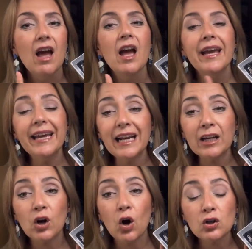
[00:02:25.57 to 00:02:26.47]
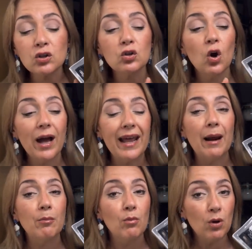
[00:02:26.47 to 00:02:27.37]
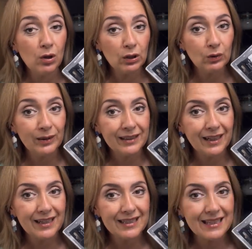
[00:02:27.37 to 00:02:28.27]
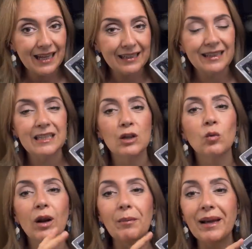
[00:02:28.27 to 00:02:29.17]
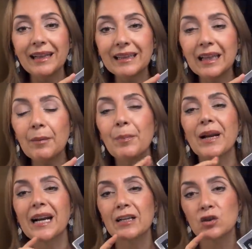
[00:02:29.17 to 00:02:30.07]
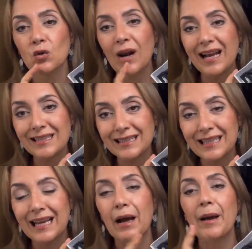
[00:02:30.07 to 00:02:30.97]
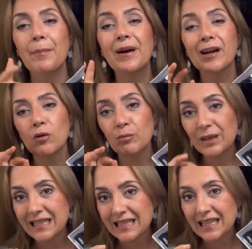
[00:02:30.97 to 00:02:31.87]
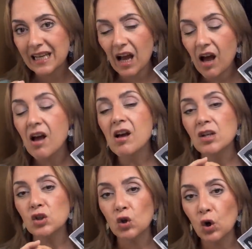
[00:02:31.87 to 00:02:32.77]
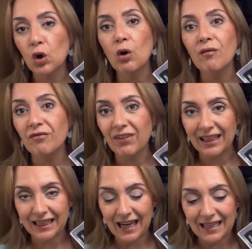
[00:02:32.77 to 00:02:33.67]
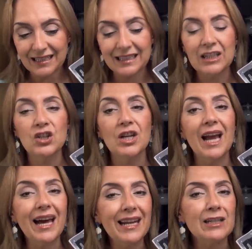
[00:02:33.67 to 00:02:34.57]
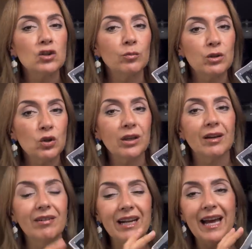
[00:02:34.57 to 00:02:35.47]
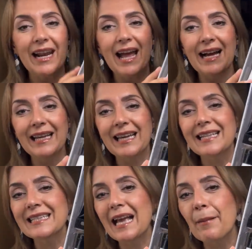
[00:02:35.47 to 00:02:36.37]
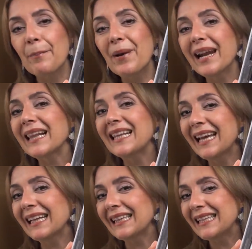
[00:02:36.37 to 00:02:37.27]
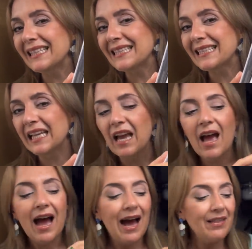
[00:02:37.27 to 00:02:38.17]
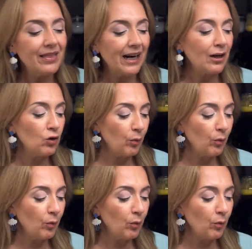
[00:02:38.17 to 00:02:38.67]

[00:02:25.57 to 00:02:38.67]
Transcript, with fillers: il costo era molto molto interessante. Sicuramente per la scolastica e per l'ubistica sono fantastici. Adesso bisogna vedere anche se per gli artisti andranno